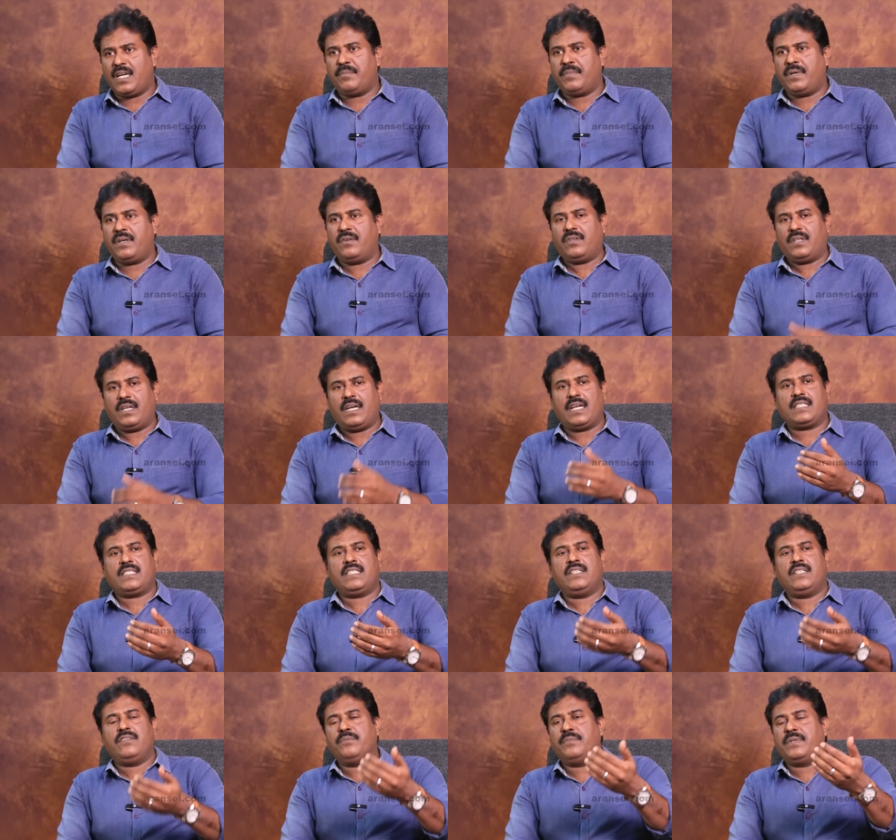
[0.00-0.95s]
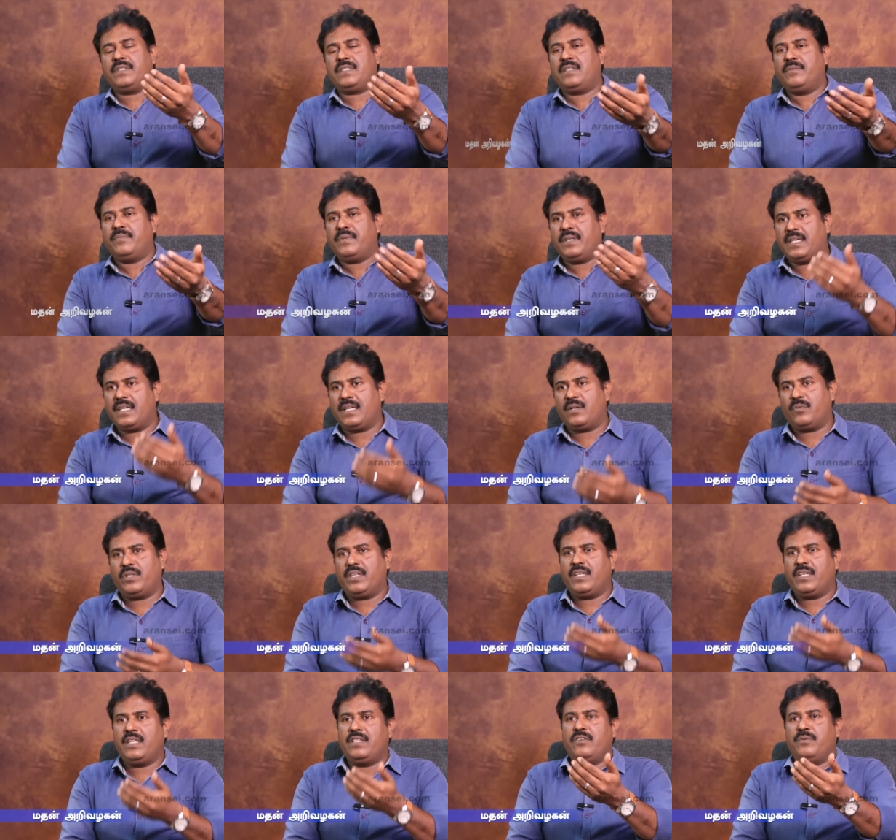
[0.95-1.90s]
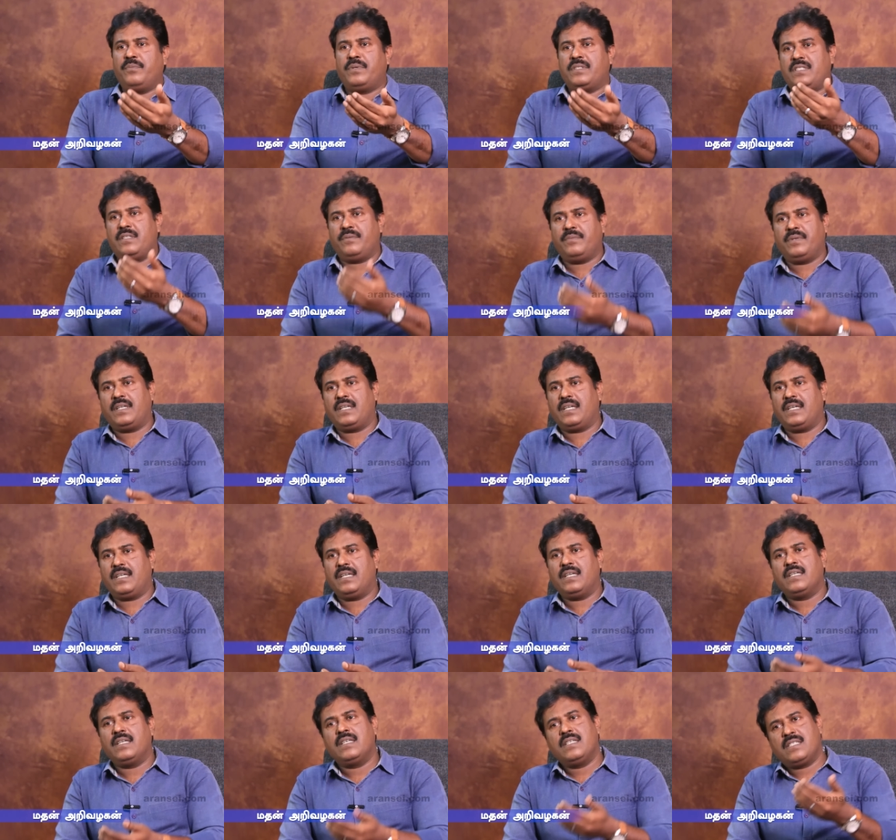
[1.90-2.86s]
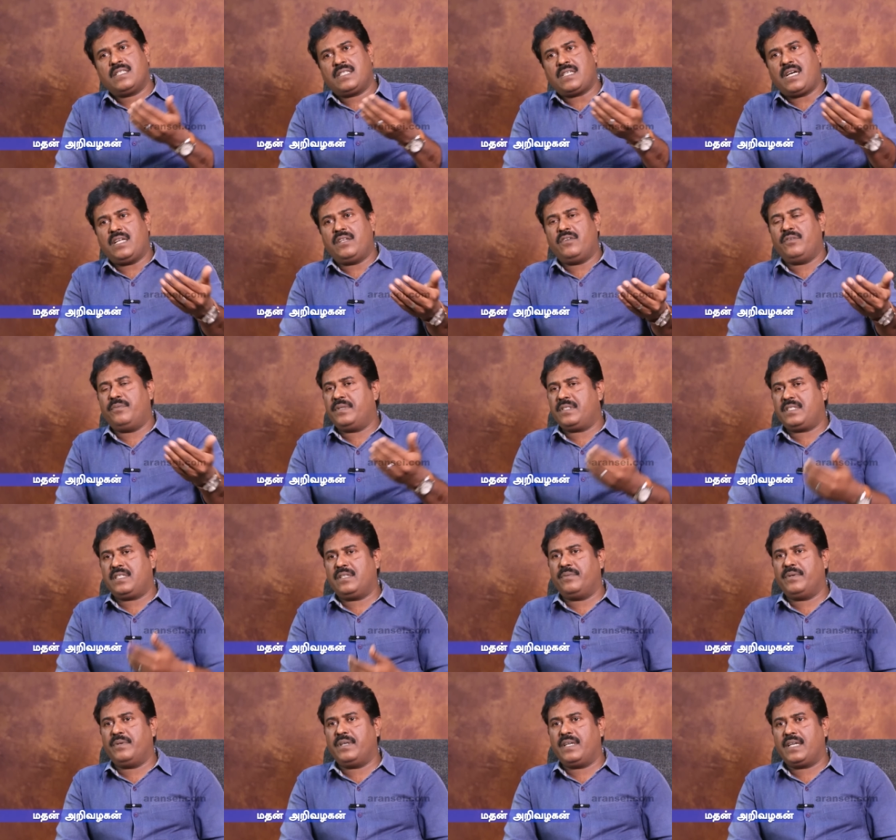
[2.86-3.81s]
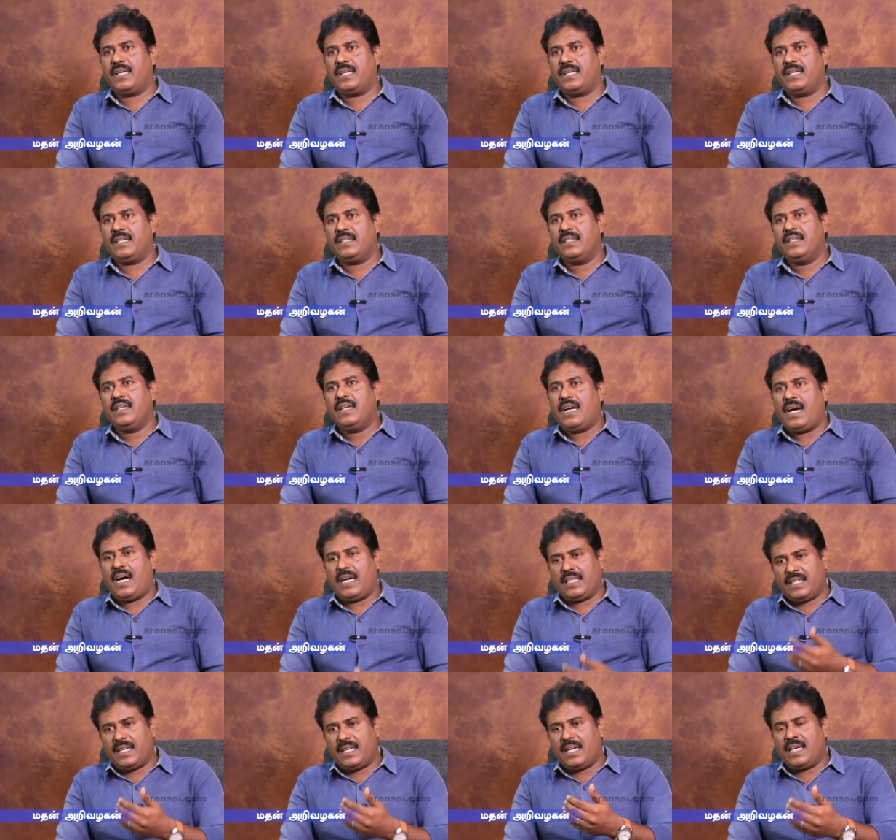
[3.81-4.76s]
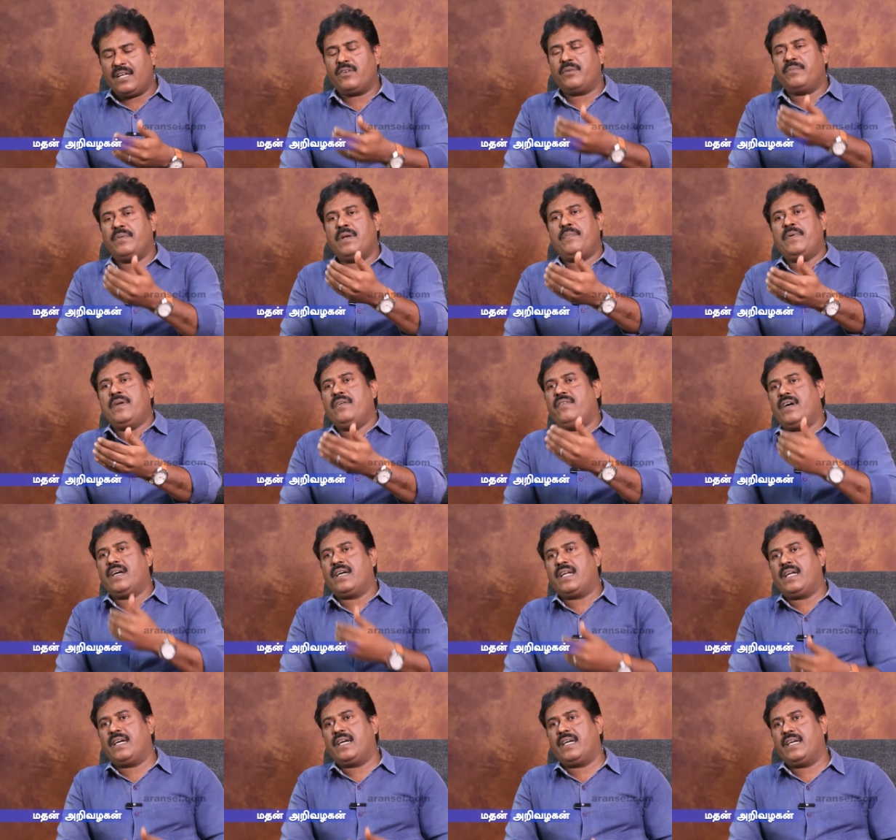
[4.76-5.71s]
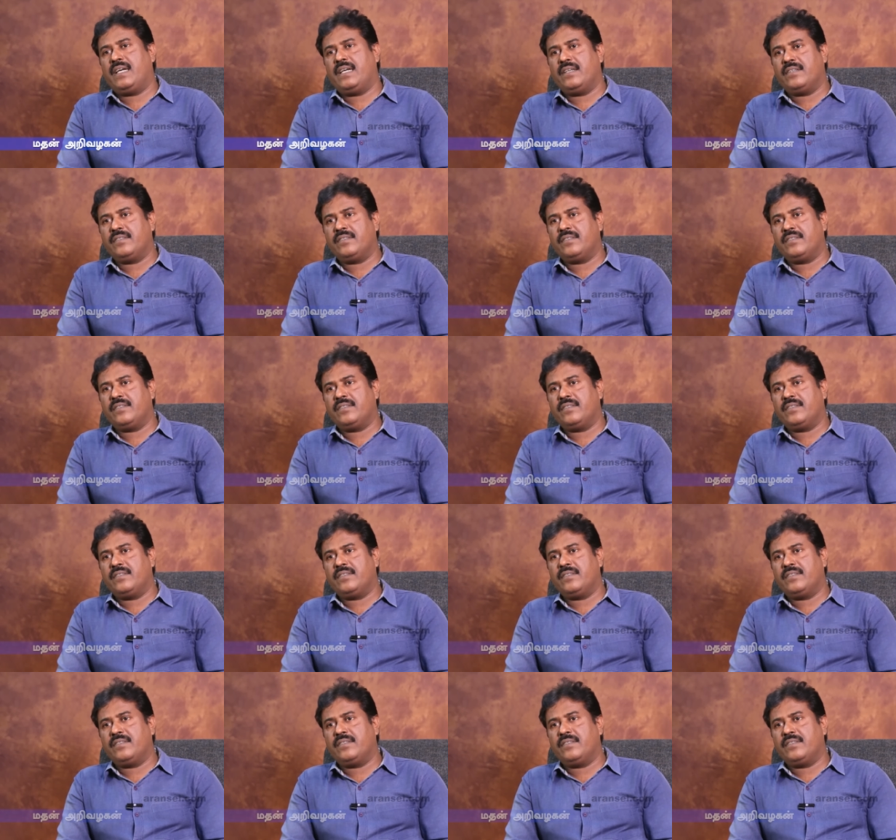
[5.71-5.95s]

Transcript: ஆமாம் அவர் அரசை விமர்சனம் பண்ணுறாரு உதயநிதி விமர்சனம் பண்ணுறாரு ஸ்டாலினை விமர்சனம் பண்ணுறாரு அதனால அவர் மேலே பழி வாங்குறாங்க